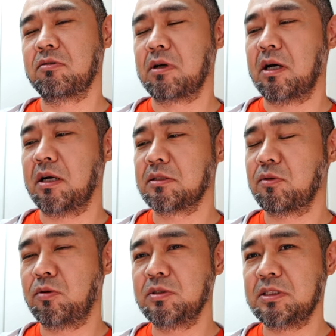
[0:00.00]
とか
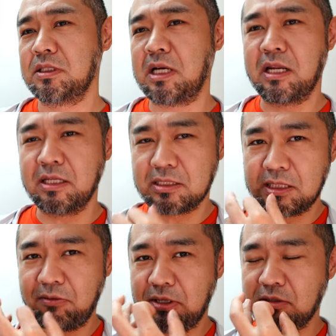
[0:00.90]
そこにから
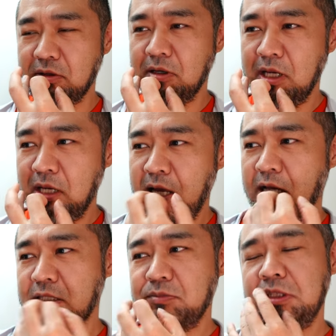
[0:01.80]
伝わる
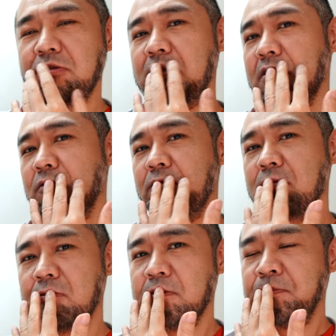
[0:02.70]
厚みによってねここ
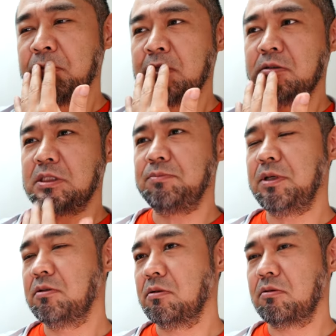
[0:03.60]
の
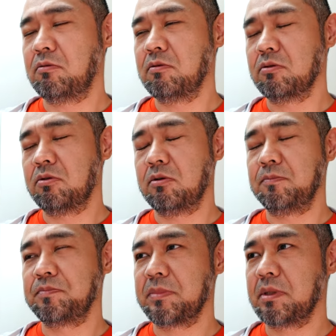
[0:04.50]
唇のところの
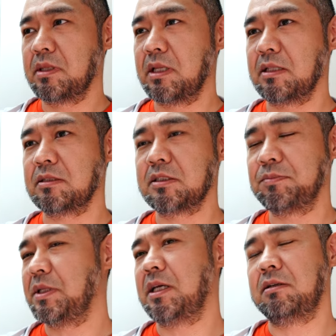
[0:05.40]

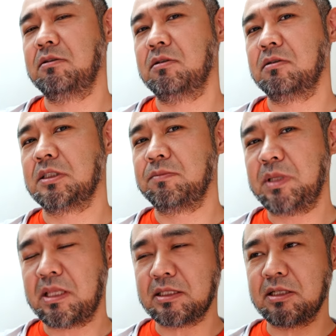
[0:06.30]
冷たく
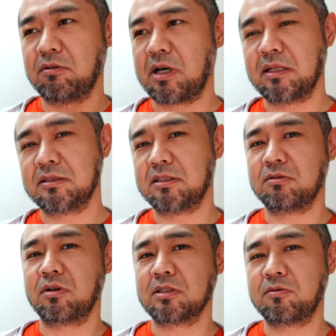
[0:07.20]
冷たさを感じ
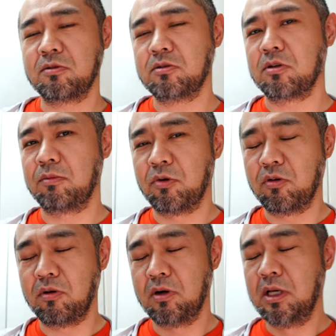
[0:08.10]
るとかそういうので
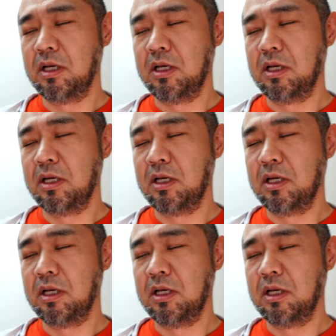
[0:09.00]
も